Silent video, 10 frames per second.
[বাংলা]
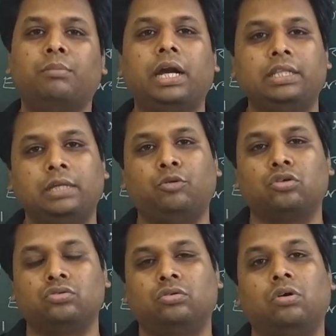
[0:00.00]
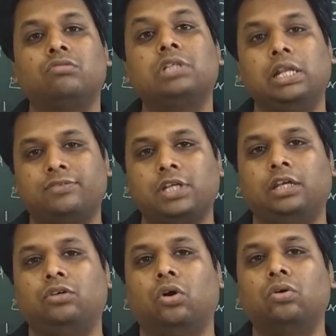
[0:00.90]
বাড়িতে পড়াশুনো করো সেলফ
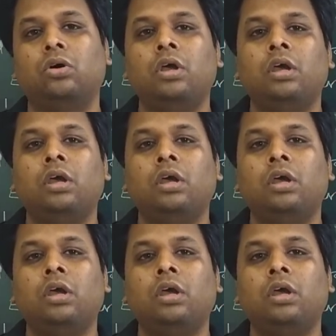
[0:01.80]
স্টাডি করো